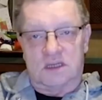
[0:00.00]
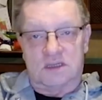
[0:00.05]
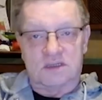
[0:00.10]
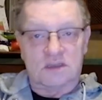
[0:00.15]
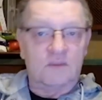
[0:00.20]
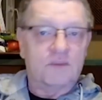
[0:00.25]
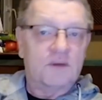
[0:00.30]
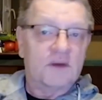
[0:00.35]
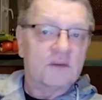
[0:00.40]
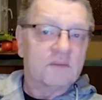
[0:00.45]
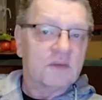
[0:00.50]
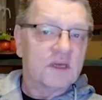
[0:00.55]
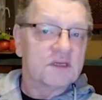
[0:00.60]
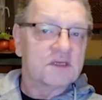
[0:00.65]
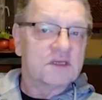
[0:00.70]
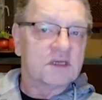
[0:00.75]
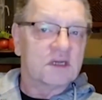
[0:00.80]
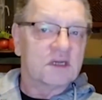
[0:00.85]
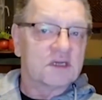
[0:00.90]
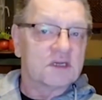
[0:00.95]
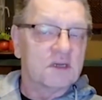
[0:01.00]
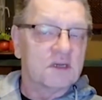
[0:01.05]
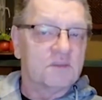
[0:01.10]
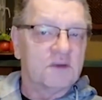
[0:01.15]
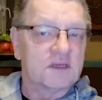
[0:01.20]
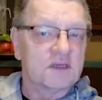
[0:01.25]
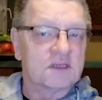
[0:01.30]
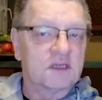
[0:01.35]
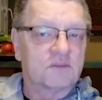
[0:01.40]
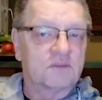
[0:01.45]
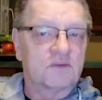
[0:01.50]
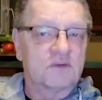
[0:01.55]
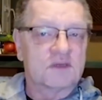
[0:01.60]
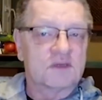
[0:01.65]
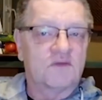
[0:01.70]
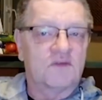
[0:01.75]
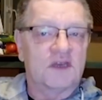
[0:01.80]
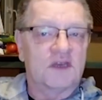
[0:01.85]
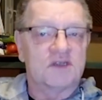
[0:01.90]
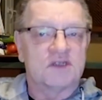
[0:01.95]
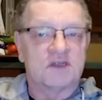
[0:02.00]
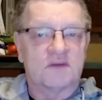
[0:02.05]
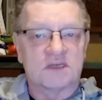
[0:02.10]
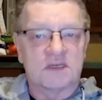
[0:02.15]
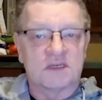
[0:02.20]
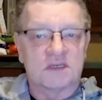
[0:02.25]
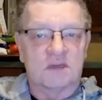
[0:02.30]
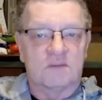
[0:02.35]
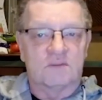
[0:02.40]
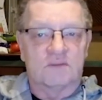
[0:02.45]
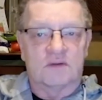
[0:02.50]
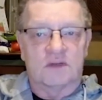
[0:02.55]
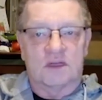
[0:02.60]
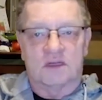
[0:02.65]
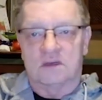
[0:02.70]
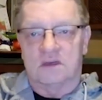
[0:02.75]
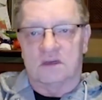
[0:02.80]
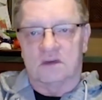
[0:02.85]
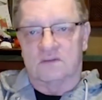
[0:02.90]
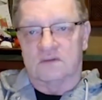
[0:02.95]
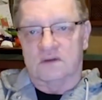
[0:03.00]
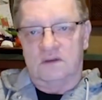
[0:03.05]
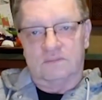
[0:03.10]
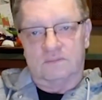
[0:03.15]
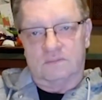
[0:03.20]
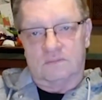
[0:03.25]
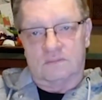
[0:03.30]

A co będzie, jeśli 500 plus wejdzie w system podatkowy?